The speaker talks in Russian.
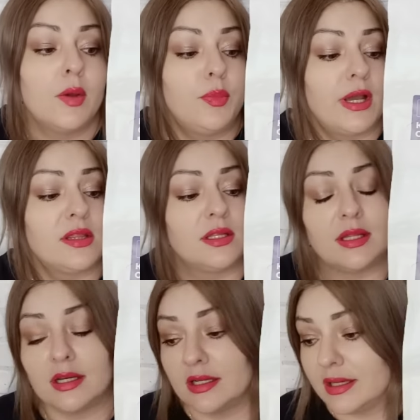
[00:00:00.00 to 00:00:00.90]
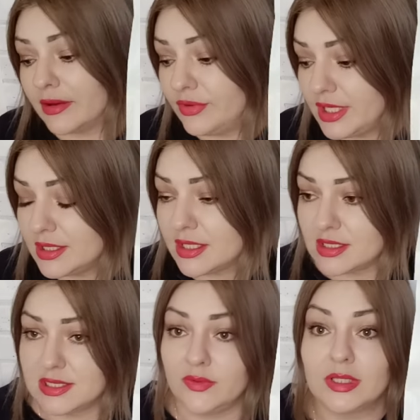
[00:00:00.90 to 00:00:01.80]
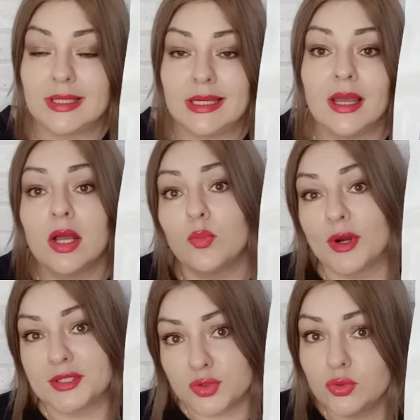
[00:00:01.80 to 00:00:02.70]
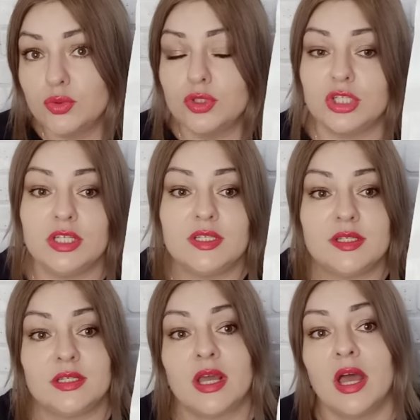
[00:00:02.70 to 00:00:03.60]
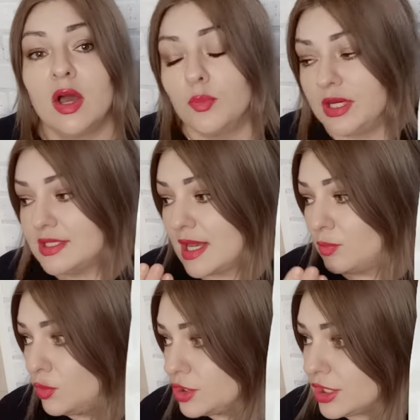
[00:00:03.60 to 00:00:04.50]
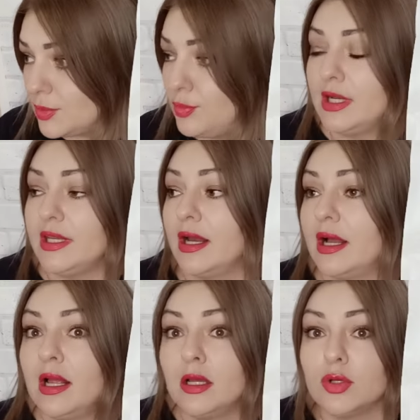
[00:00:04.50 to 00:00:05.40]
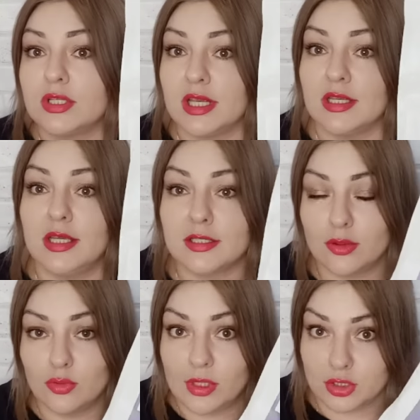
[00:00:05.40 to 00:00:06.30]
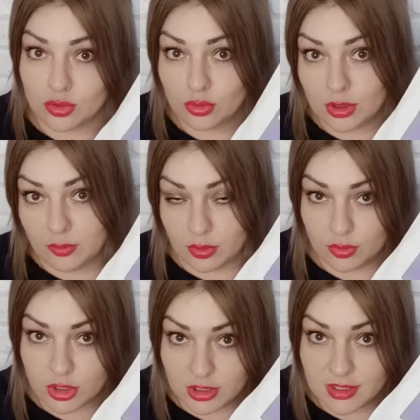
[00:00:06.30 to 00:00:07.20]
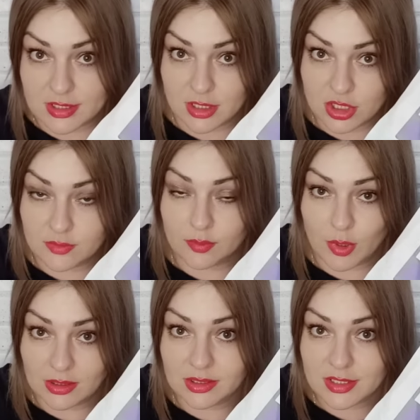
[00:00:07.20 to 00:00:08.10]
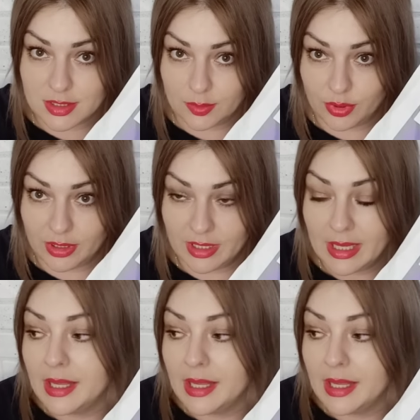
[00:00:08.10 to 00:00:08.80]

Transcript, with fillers: Пятна на ковре на раз, два, три, посуду чистит, при замочке белья. То есть, если у вас что-то не получилось, значит, вы мало насыпали.